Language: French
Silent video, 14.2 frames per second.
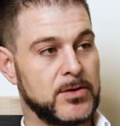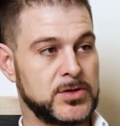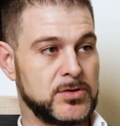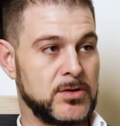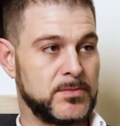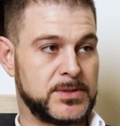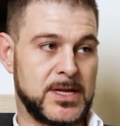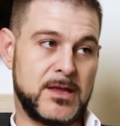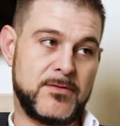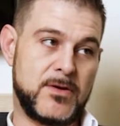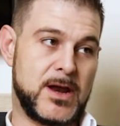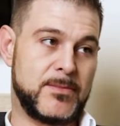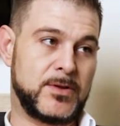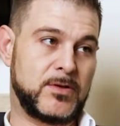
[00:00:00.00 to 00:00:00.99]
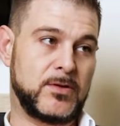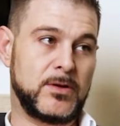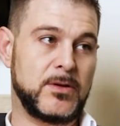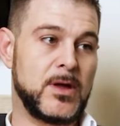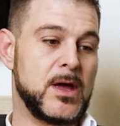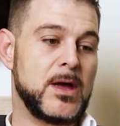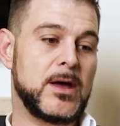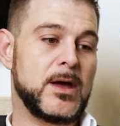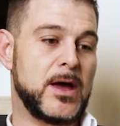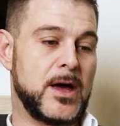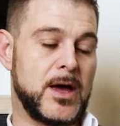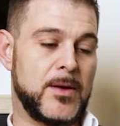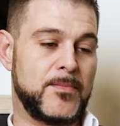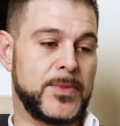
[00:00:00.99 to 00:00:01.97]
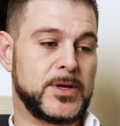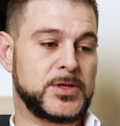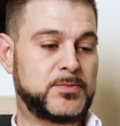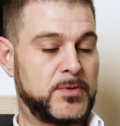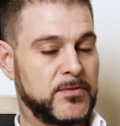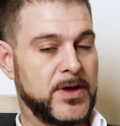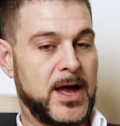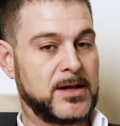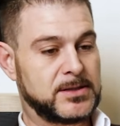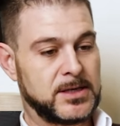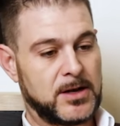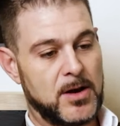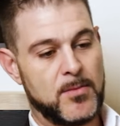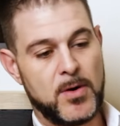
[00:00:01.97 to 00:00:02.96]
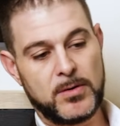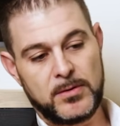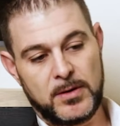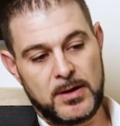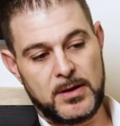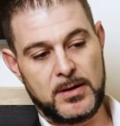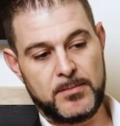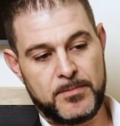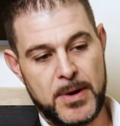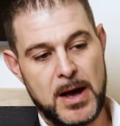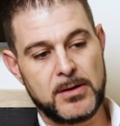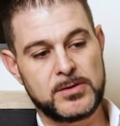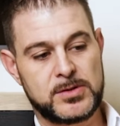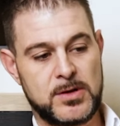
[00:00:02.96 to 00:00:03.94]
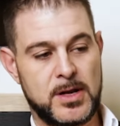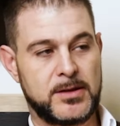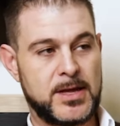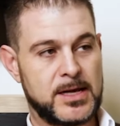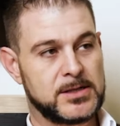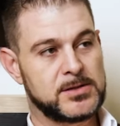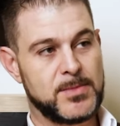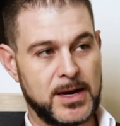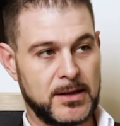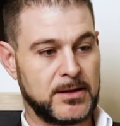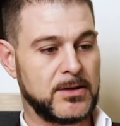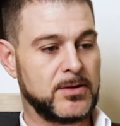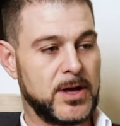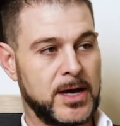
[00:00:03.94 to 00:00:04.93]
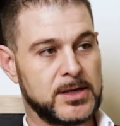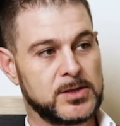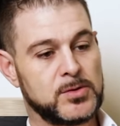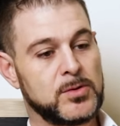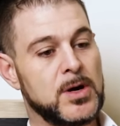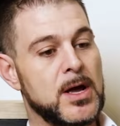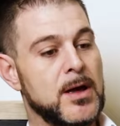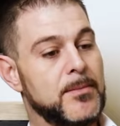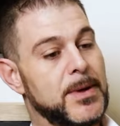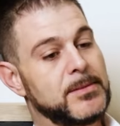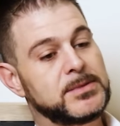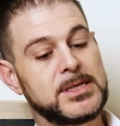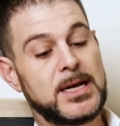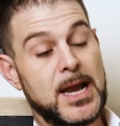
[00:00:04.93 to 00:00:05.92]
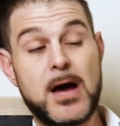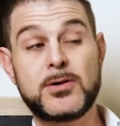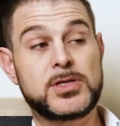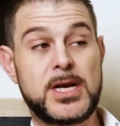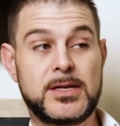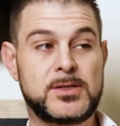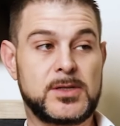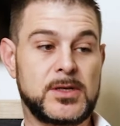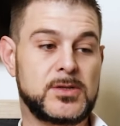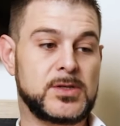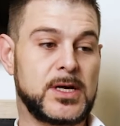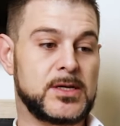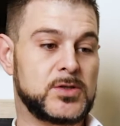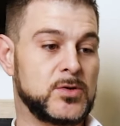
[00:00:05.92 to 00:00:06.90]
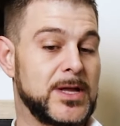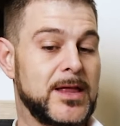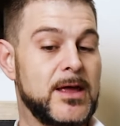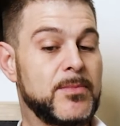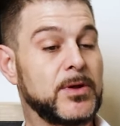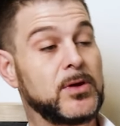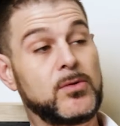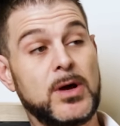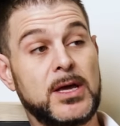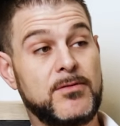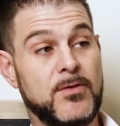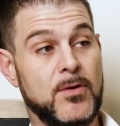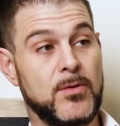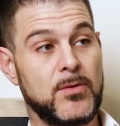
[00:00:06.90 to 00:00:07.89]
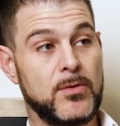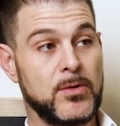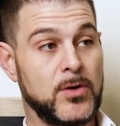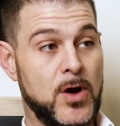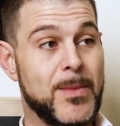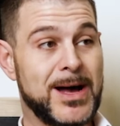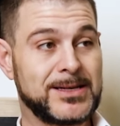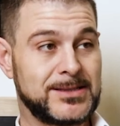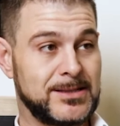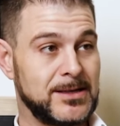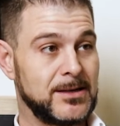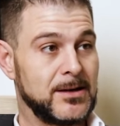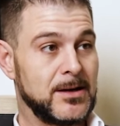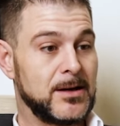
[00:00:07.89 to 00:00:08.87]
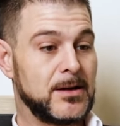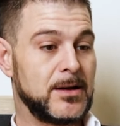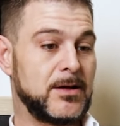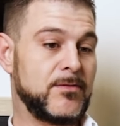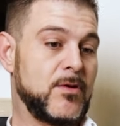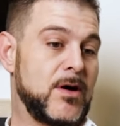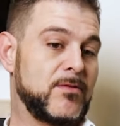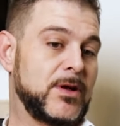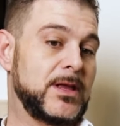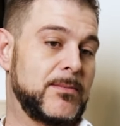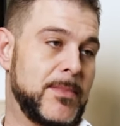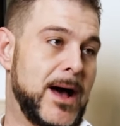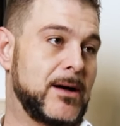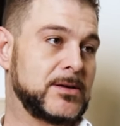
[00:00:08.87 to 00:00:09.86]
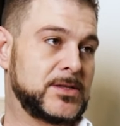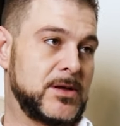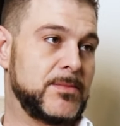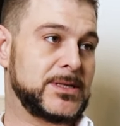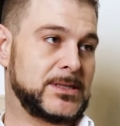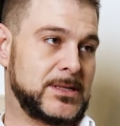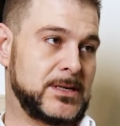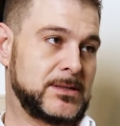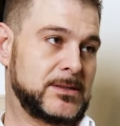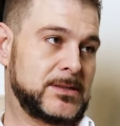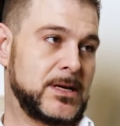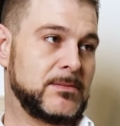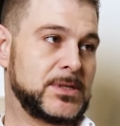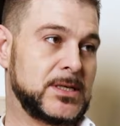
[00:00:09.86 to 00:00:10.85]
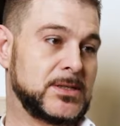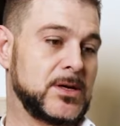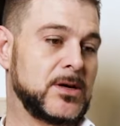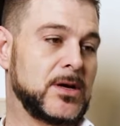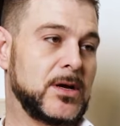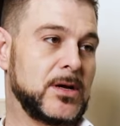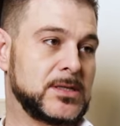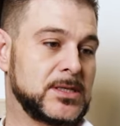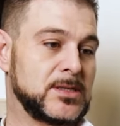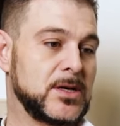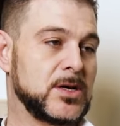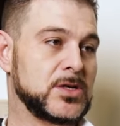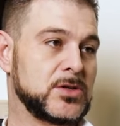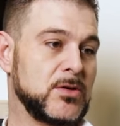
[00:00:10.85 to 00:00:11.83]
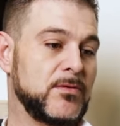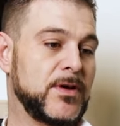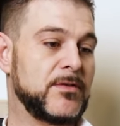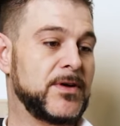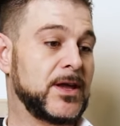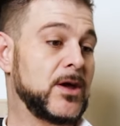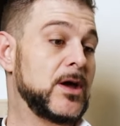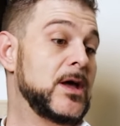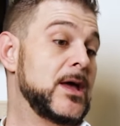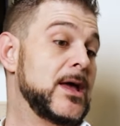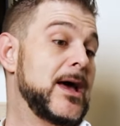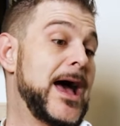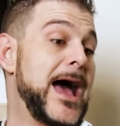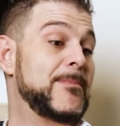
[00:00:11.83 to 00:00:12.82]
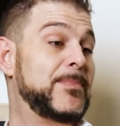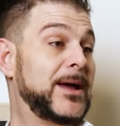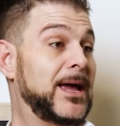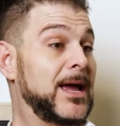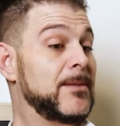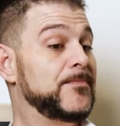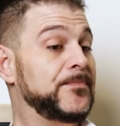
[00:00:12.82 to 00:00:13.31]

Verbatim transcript: jours, puis ça devient une habitude, euh, je peux vous garantir que le monde qui passe le test du marketing de réseau, même s'ils lâchent l'industrie du réseau dans n'importe quoi qu'ils vont commencer, ils vont avoir des bases de business. Ben c'est ça, ça, que je trouve fun. Fait que après,